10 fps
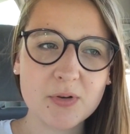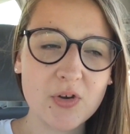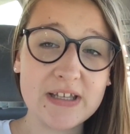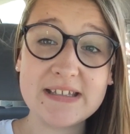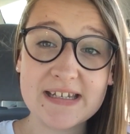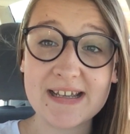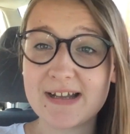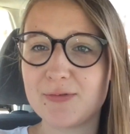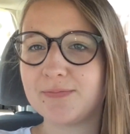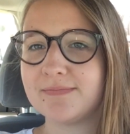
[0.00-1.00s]
kolejny
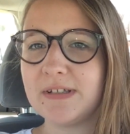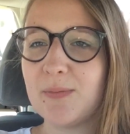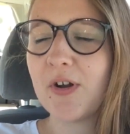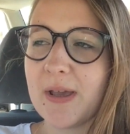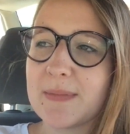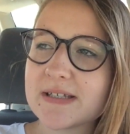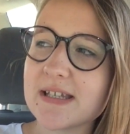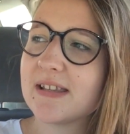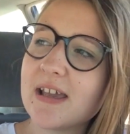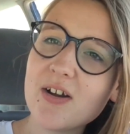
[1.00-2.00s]
regał. I moje
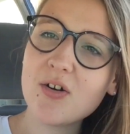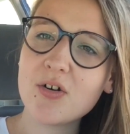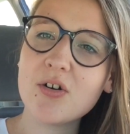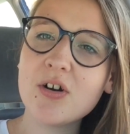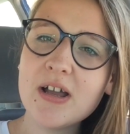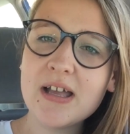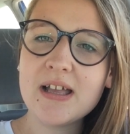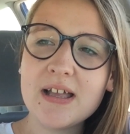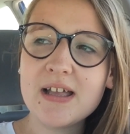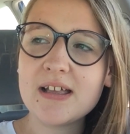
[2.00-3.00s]
marzenie o
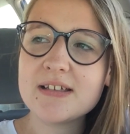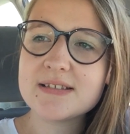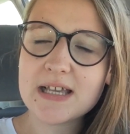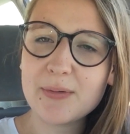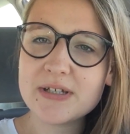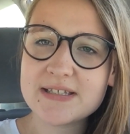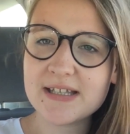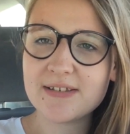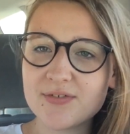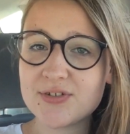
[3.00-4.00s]
całej
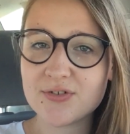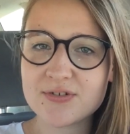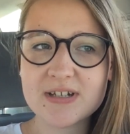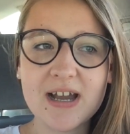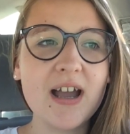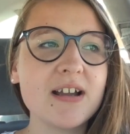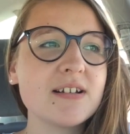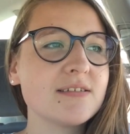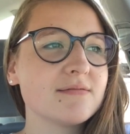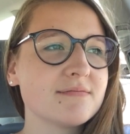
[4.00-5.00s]
ścianie w książkach
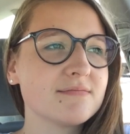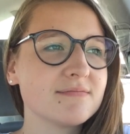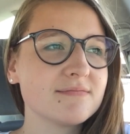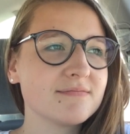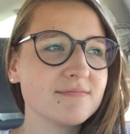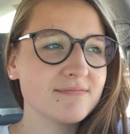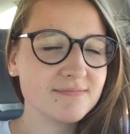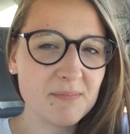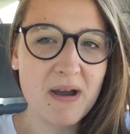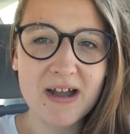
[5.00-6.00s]

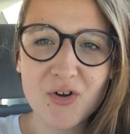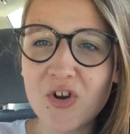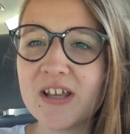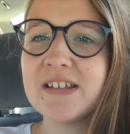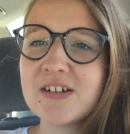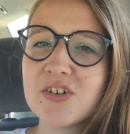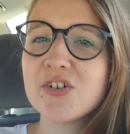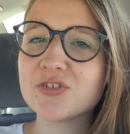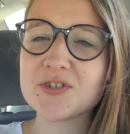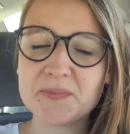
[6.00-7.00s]
ma kolejny
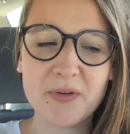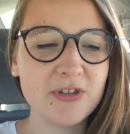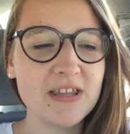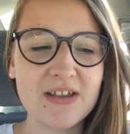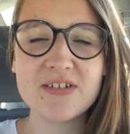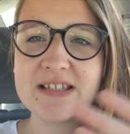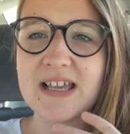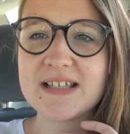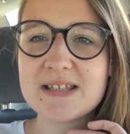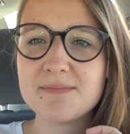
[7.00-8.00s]
krok do spełnienia, więc
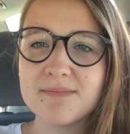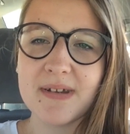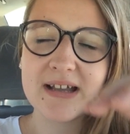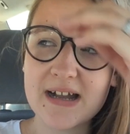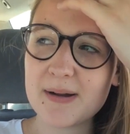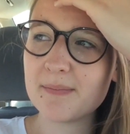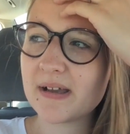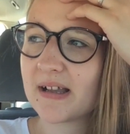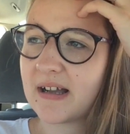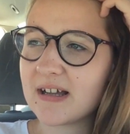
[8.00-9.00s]
ja jestem mega,
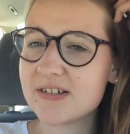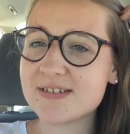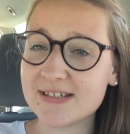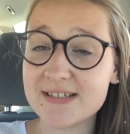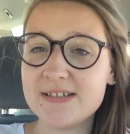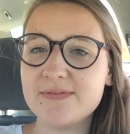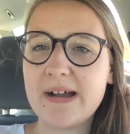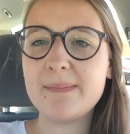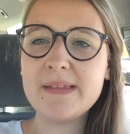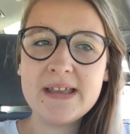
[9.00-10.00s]
mega szczęśliwa.